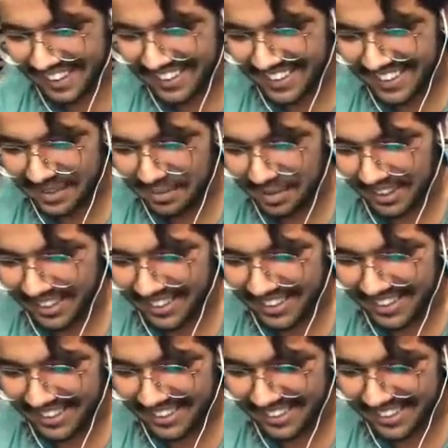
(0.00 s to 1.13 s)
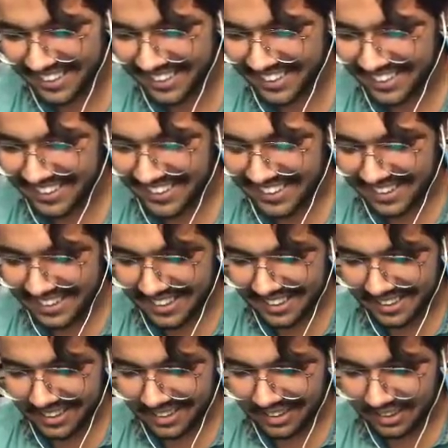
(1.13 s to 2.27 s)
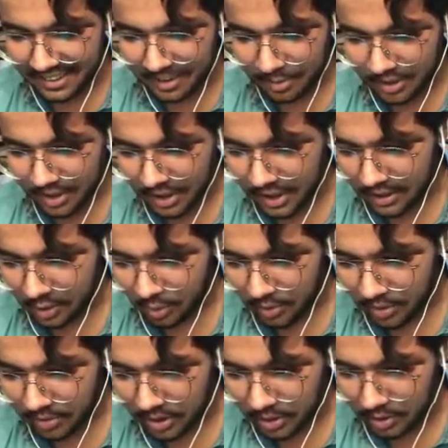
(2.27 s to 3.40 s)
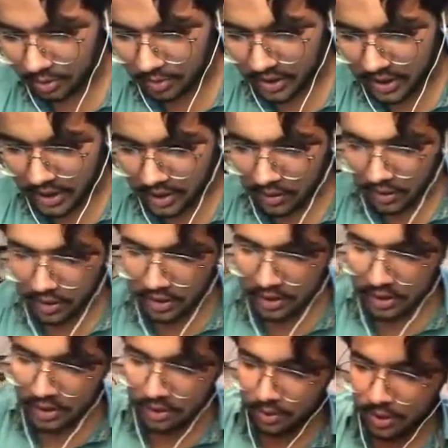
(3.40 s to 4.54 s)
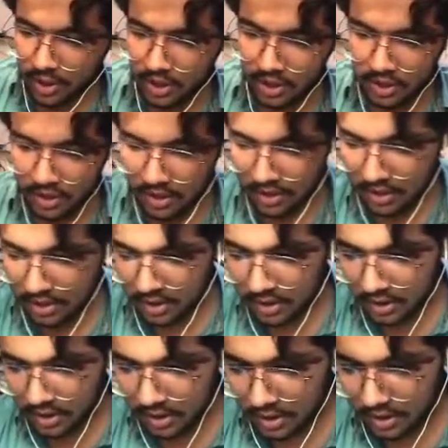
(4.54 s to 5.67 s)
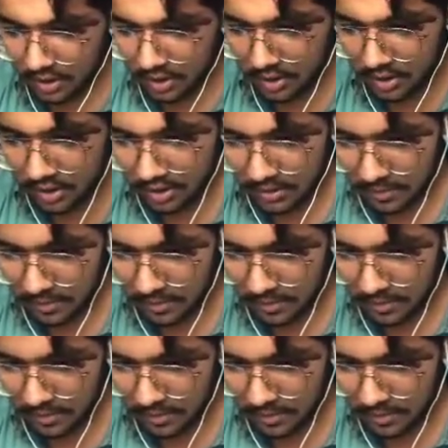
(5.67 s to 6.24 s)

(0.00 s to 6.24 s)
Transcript: मेरे साथ साथ भाग रहे हैं सारे अभी दिखाता हूँ मैं ये देखो मैं इधर आ ये इधर हो गया ये